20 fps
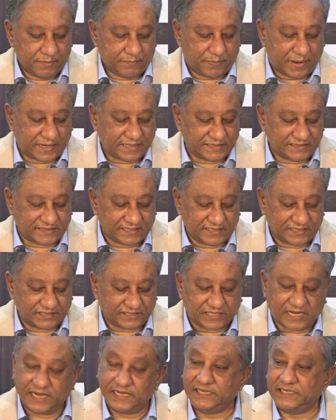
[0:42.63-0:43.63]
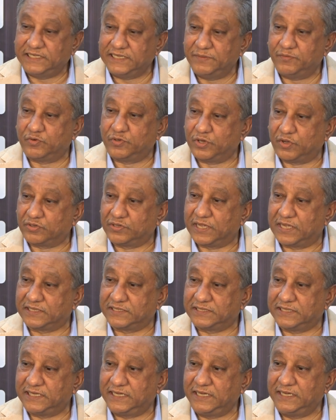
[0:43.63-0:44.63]
পাকিস্তানের সাইন টিম ওটাও
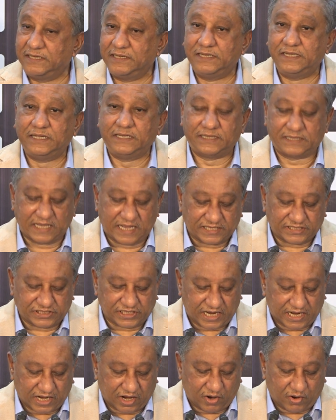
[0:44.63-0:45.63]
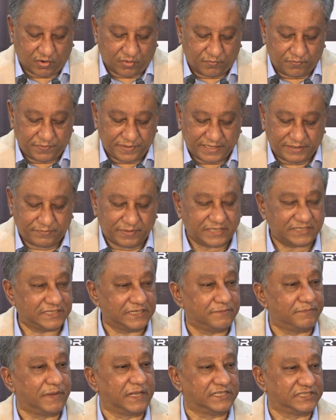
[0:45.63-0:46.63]
থাকছে তাছাড়াও বিগ
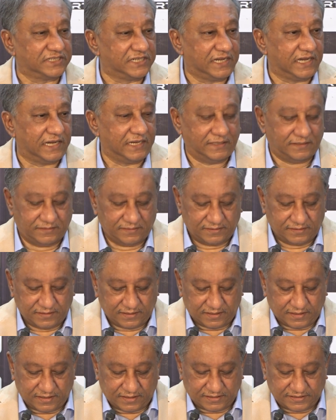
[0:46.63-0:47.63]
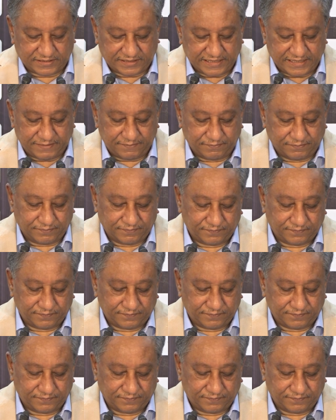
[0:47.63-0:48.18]
ব্যাশের পাঁচটা টিম